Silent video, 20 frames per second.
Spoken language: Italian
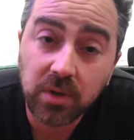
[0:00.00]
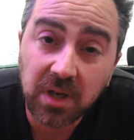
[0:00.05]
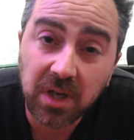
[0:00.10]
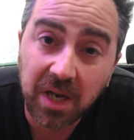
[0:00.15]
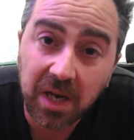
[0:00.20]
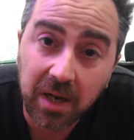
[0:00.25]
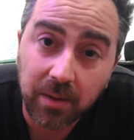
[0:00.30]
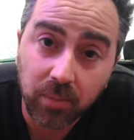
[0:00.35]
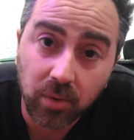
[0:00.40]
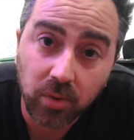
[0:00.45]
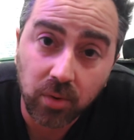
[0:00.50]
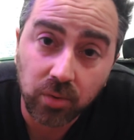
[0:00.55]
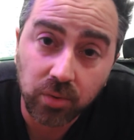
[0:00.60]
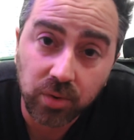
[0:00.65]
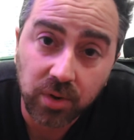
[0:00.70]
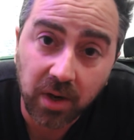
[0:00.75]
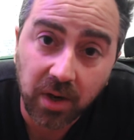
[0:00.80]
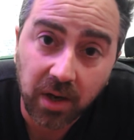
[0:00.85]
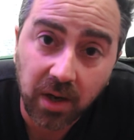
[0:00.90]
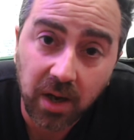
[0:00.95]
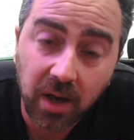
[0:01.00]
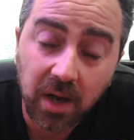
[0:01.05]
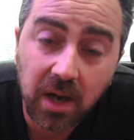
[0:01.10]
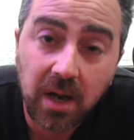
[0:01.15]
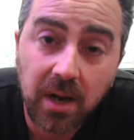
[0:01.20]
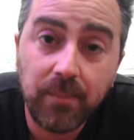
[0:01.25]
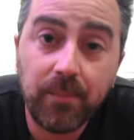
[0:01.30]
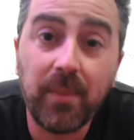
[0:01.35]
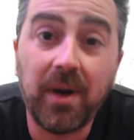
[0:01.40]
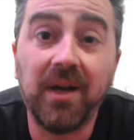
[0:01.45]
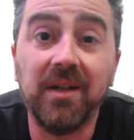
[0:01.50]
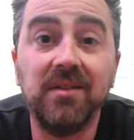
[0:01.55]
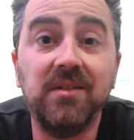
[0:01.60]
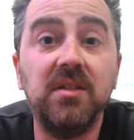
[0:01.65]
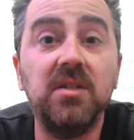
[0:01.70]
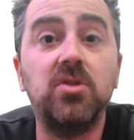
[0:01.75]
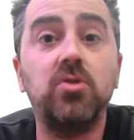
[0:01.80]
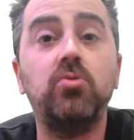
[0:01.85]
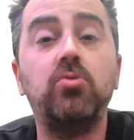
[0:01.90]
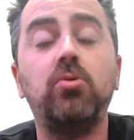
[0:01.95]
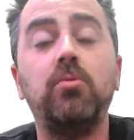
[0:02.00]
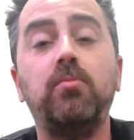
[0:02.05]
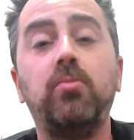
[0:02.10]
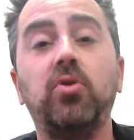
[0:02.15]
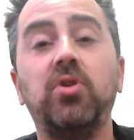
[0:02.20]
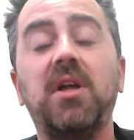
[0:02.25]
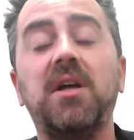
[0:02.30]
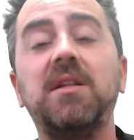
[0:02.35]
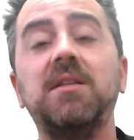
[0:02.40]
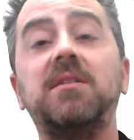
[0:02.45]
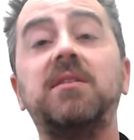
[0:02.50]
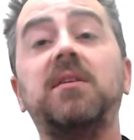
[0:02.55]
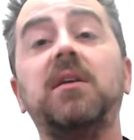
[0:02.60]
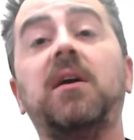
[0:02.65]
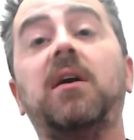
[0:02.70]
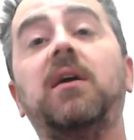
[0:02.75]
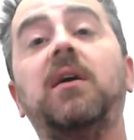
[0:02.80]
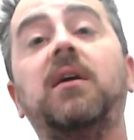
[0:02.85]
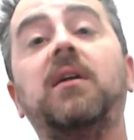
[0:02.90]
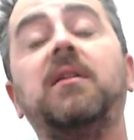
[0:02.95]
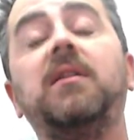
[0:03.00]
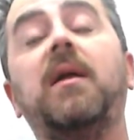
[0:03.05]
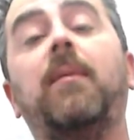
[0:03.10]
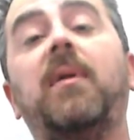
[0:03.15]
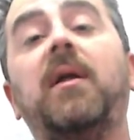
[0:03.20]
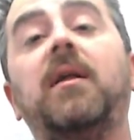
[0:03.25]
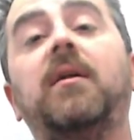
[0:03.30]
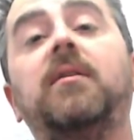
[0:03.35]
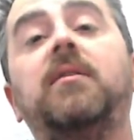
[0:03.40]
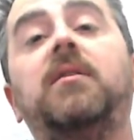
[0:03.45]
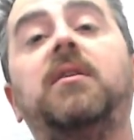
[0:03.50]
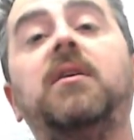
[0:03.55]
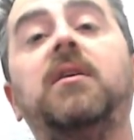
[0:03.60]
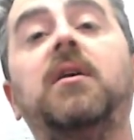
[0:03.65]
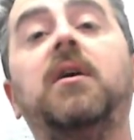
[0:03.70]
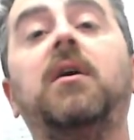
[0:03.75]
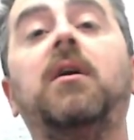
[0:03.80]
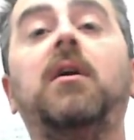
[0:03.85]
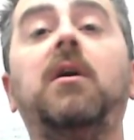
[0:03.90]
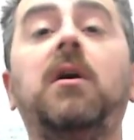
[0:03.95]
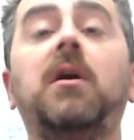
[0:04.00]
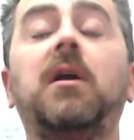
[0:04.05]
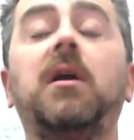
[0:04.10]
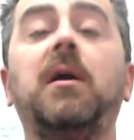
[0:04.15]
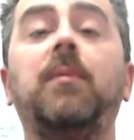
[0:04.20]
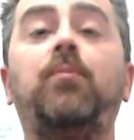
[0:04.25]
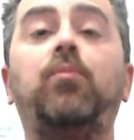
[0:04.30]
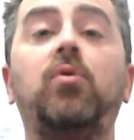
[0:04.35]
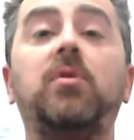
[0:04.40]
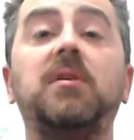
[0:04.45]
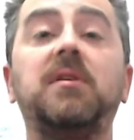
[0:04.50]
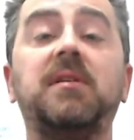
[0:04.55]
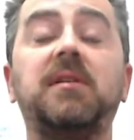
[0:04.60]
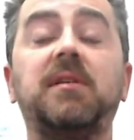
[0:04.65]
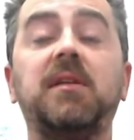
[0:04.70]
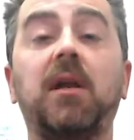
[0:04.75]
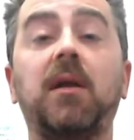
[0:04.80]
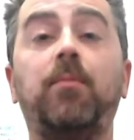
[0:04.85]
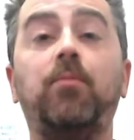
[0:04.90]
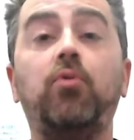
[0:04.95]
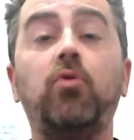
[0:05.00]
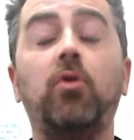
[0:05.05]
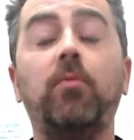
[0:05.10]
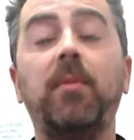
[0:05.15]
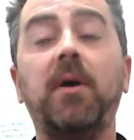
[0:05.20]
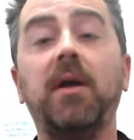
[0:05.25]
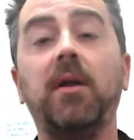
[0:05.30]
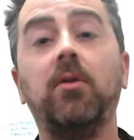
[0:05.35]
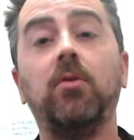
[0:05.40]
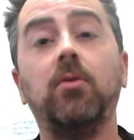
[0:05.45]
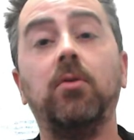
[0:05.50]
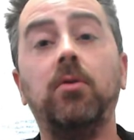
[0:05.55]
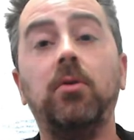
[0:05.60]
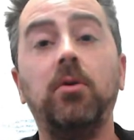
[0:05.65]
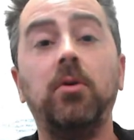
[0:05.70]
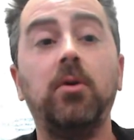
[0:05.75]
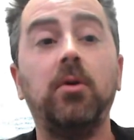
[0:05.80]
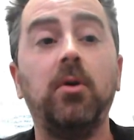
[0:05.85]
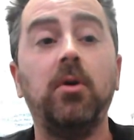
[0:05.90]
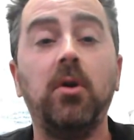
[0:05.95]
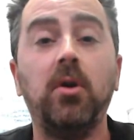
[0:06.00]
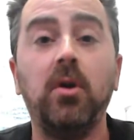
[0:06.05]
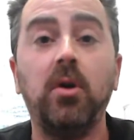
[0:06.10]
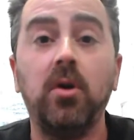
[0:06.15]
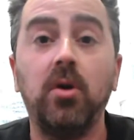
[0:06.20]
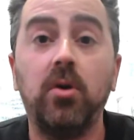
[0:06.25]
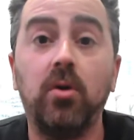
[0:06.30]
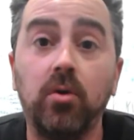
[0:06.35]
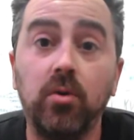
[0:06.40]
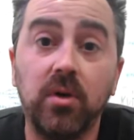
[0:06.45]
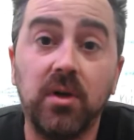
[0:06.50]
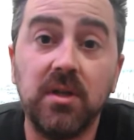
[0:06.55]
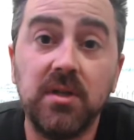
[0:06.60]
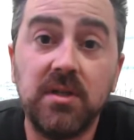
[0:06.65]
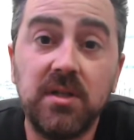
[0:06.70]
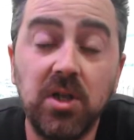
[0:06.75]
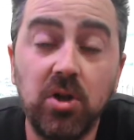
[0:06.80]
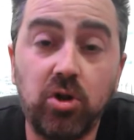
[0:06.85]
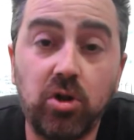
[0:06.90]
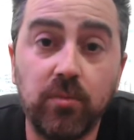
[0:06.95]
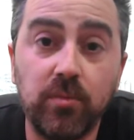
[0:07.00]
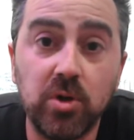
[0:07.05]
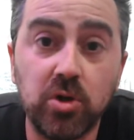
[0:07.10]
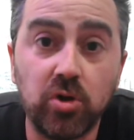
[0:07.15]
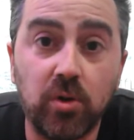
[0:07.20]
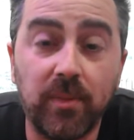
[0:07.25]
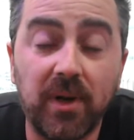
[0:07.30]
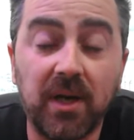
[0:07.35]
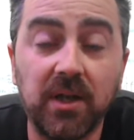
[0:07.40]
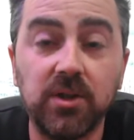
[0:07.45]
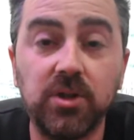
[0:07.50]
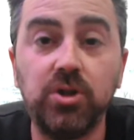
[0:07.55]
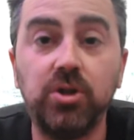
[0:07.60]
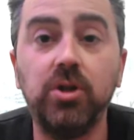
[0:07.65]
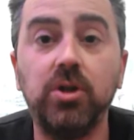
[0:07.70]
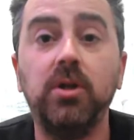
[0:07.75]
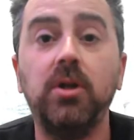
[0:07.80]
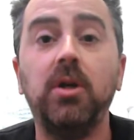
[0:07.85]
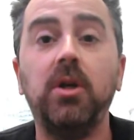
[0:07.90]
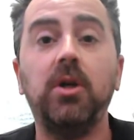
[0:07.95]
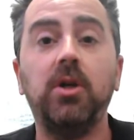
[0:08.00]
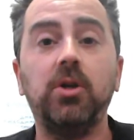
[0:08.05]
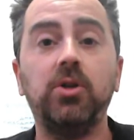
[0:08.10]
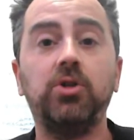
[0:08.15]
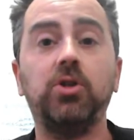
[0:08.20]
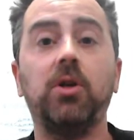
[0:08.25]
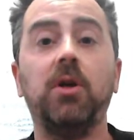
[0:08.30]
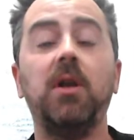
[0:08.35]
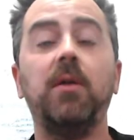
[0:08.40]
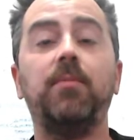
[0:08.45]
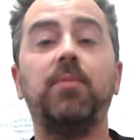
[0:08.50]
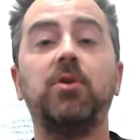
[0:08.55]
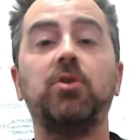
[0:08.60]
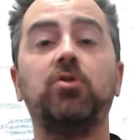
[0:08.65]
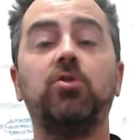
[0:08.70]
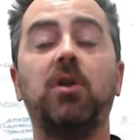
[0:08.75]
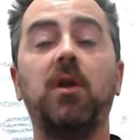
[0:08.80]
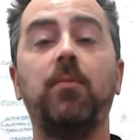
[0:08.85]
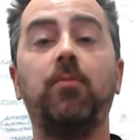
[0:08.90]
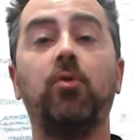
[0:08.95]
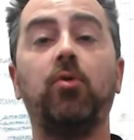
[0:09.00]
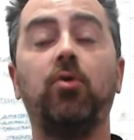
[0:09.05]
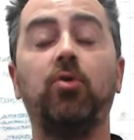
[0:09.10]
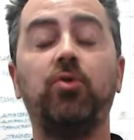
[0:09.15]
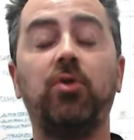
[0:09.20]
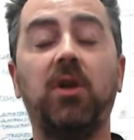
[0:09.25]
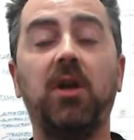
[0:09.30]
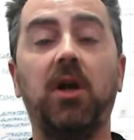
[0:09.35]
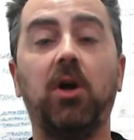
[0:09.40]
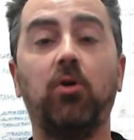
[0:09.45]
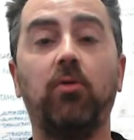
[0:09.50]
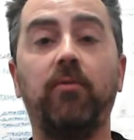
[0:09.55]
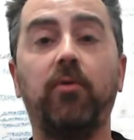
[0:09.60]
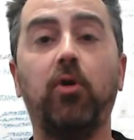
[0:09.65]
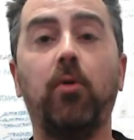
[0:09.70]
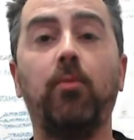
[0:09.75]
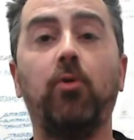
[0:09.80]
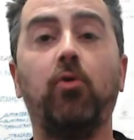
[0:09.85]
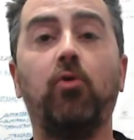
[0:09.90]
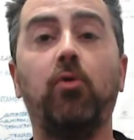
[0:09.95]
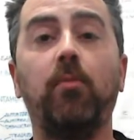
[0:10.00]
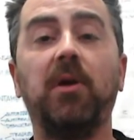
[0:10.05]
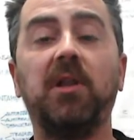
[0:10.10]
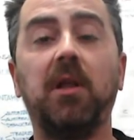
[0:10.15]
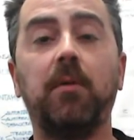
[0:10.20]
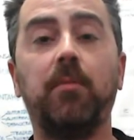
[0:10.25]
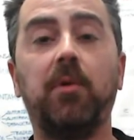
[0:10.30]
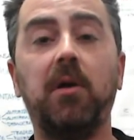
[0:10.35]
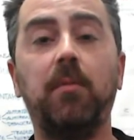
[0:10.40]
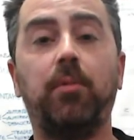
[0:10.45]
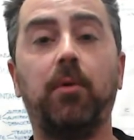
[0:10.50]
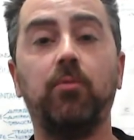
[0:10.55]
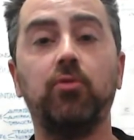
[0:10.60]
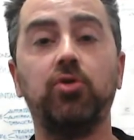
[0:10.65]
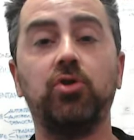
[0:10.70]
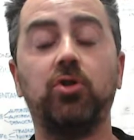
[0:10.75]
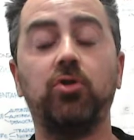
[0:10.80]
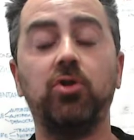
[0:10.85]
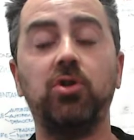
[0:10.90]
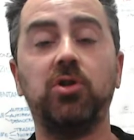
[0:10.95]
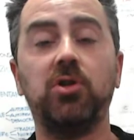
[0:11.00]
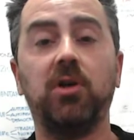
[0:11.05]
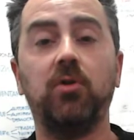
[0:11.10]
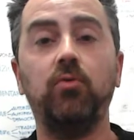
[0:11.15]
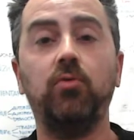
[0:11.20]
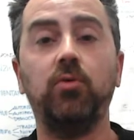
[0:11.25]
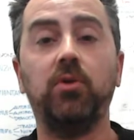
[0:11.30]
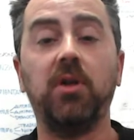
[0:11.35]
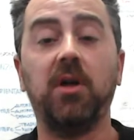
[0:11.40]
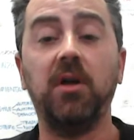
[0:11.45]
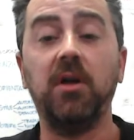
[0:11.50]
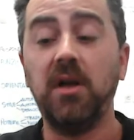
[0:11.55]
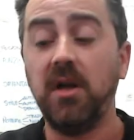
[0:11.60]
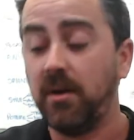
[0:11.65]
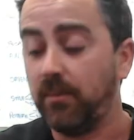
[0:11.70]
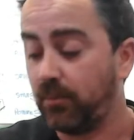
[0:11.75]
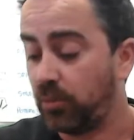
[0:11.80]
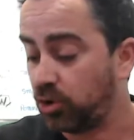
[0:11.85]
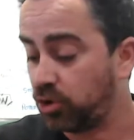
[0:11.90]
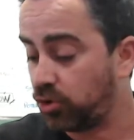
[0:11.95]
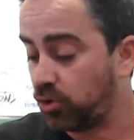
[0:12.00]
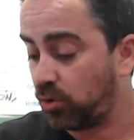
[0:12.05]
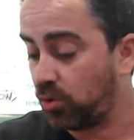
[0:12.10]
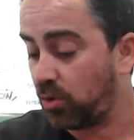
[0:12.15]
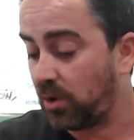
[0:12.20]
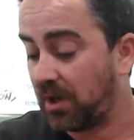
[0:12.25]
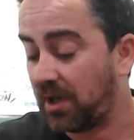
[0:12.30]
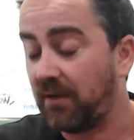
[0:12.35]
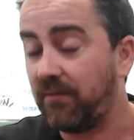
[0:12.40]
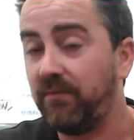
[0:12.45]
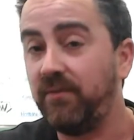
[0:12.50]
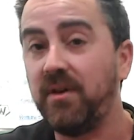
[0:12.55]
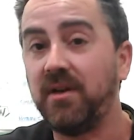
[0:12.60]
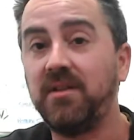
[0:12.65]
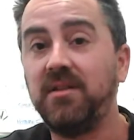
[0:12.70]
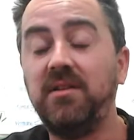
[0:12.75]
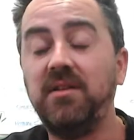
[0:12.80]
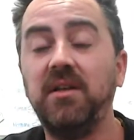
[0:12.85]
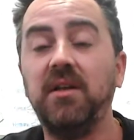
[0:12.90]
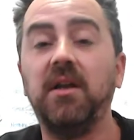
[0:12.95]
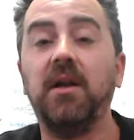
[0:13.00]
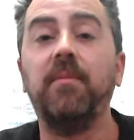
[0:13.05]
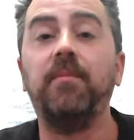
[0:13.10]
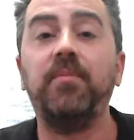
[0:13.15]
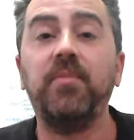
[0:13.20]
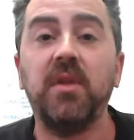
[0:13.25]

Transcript: ipocondria, ma disturbo d'ansia da malattia, che può essere più o meno con sintomi somatici, cioè le persone ipocondriache, ovvero preoccupate per il proprio stato di salute, possono anche avvertire